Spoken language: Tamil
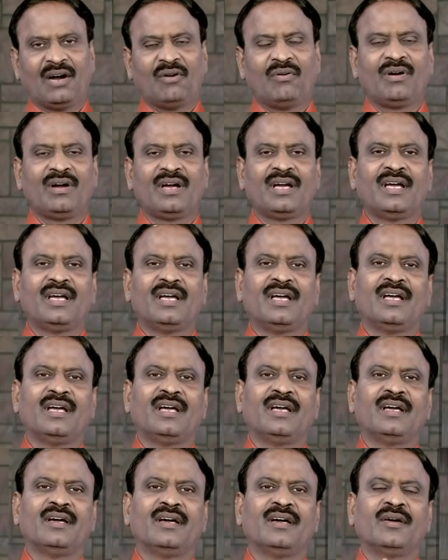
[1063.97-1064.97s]
அவங்க
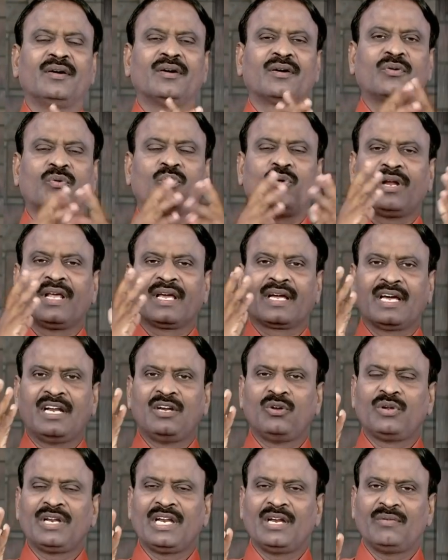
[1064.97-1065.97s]
கூட
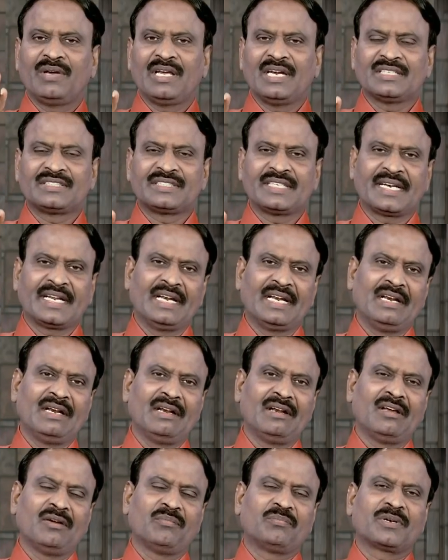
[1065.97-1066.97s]
கல்லூரியில் வேலை செய்கிற
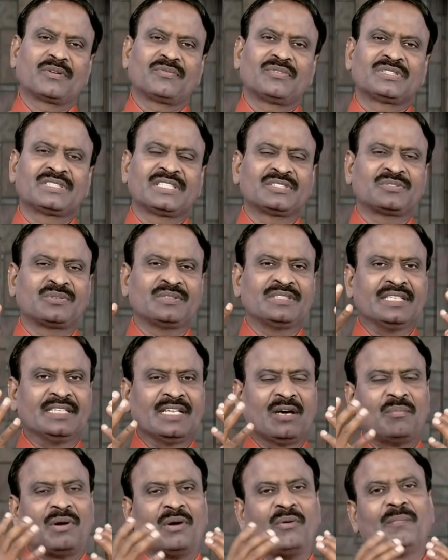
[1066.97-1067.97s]
எல்லா ப்ரொஃபஸர்ஸ் வந்து
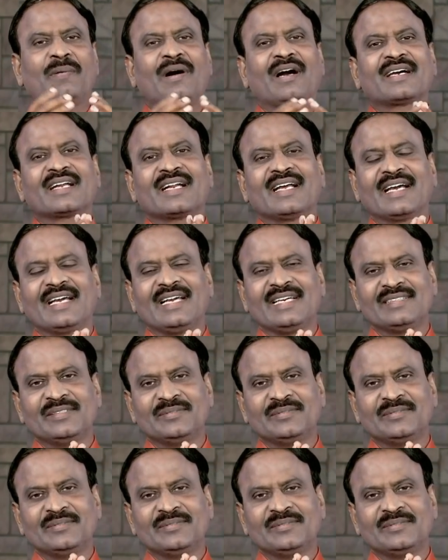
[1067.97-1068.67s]
இந்த அம்மாவை பார்க்குறாங்க